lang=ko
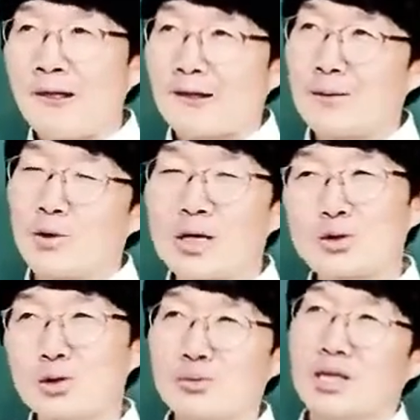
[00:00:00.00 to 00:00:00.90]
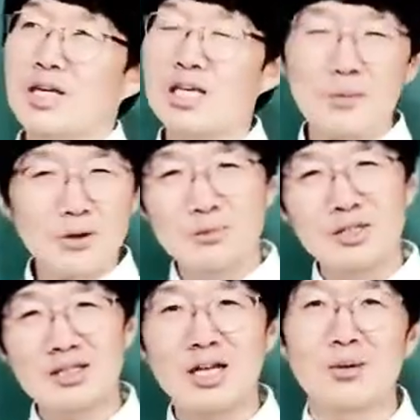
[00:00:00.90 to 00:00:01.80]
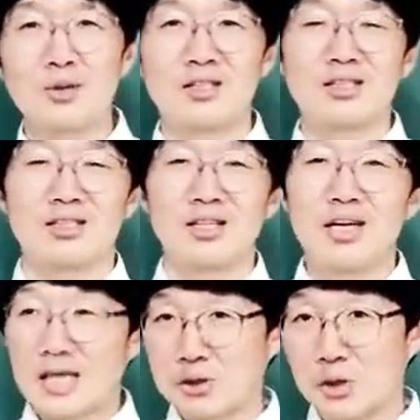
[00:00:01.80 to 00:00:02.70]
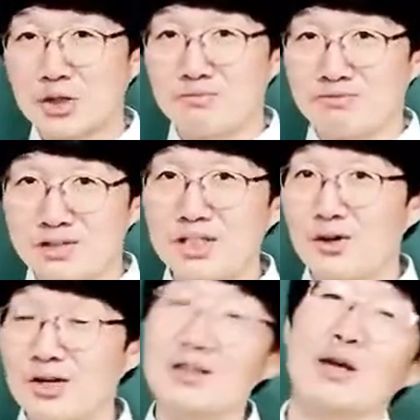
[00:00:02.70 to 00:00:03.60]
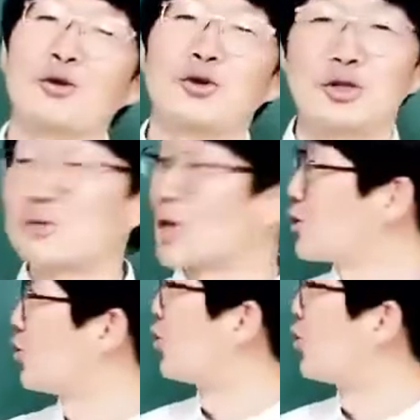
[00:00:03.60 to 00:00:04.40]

그러니까 뭔가 좀 이렇게 힘이 넘친다기보다는 계속해서 무기력한 태도들이 좀 계속